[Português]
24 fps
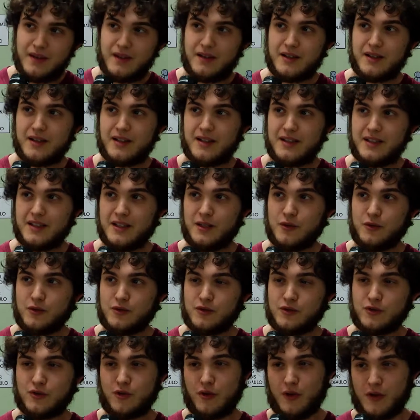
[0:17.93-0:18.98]
em que os
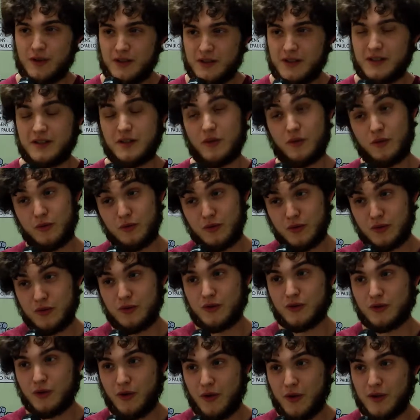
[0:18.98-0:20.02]
sósias, alguns dos
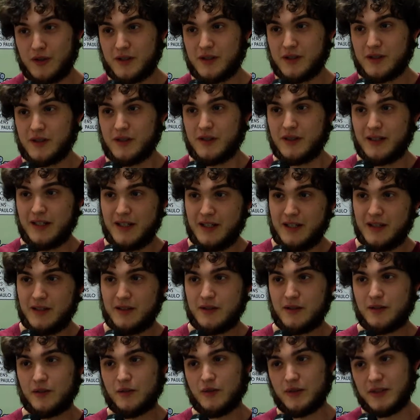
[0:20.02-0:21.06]
sósias de Lenin
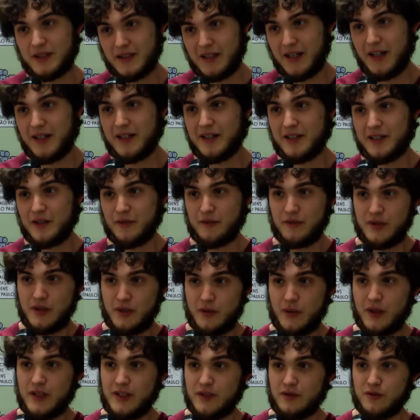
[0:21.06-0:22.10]
e do Stalin que
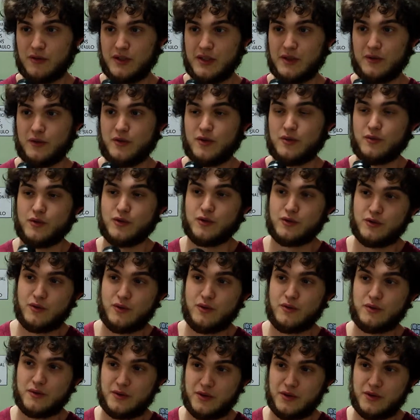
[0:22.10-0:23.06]
ficam ali no centro de Moscou